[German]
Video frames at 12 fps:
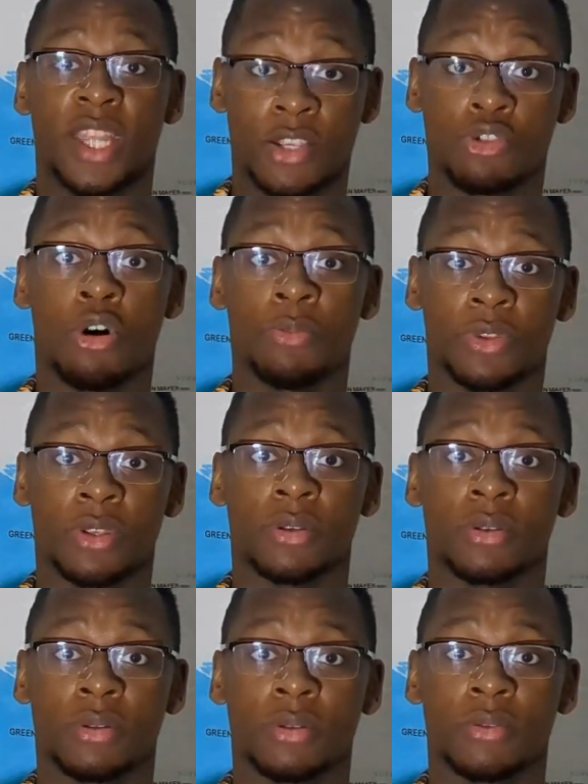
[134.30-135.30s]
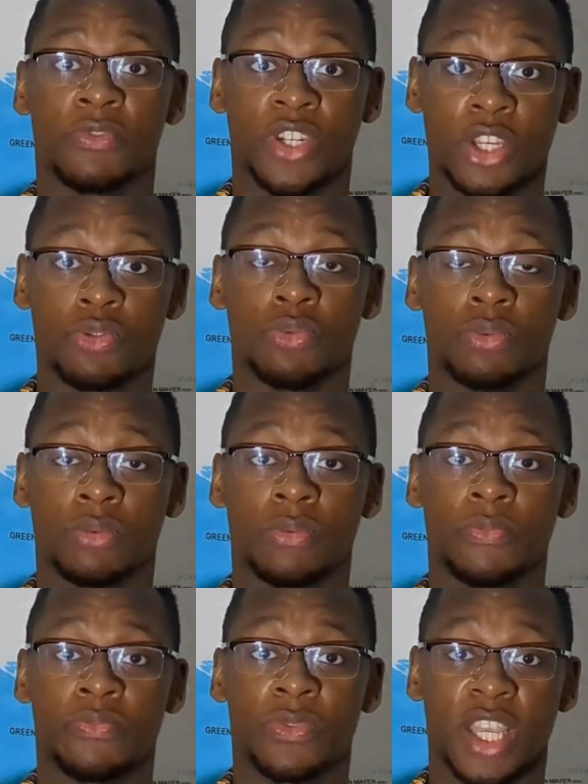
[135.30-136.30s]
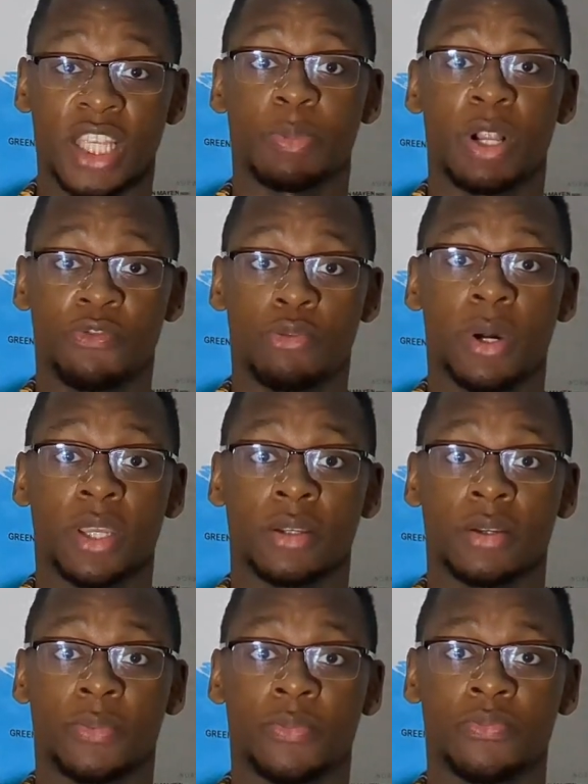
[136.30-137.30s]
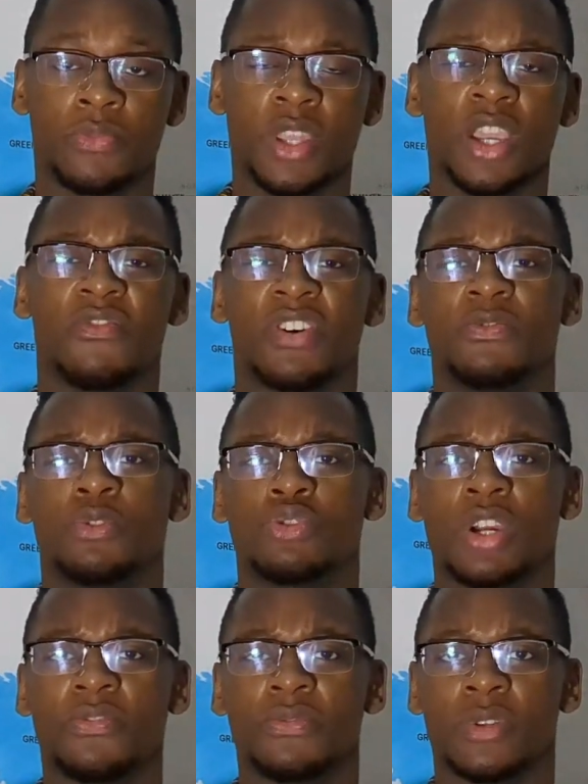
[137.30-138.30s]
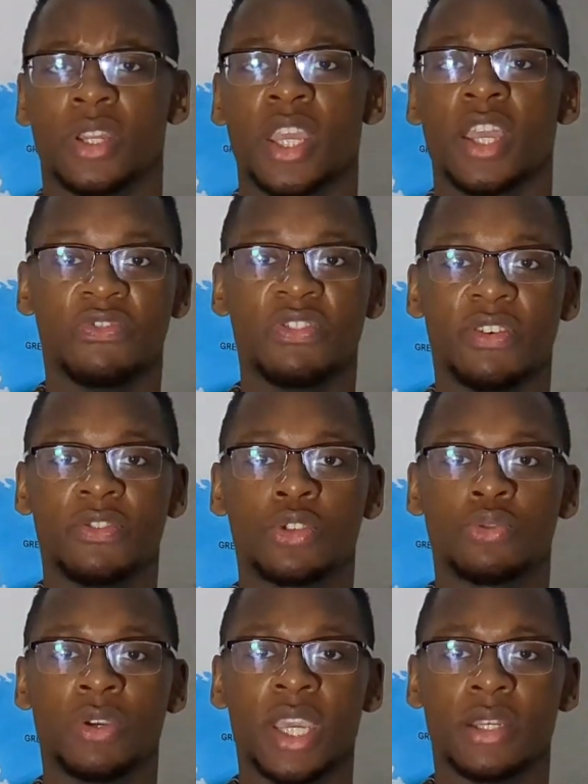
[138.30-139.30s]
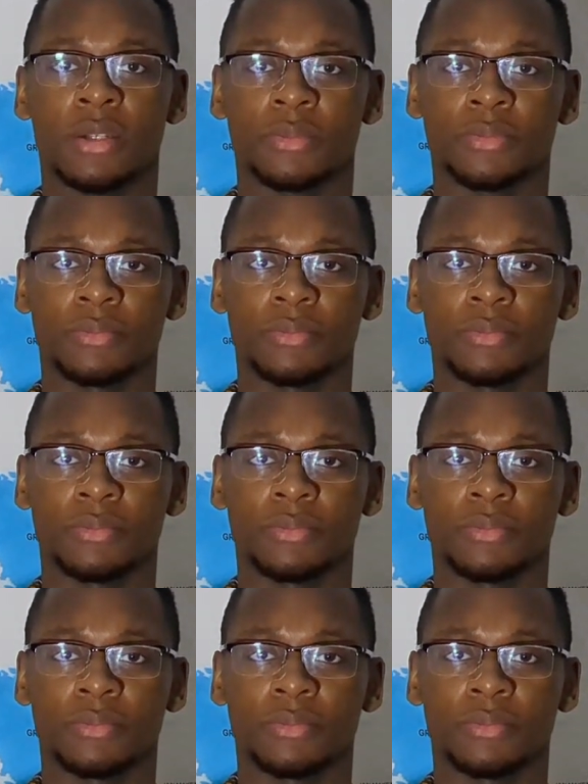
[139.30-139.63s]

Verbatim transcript: Es kommt. Verstehst du? Es ist bald vorbei. Was willst du schaffen? Wie weit willst du gehen?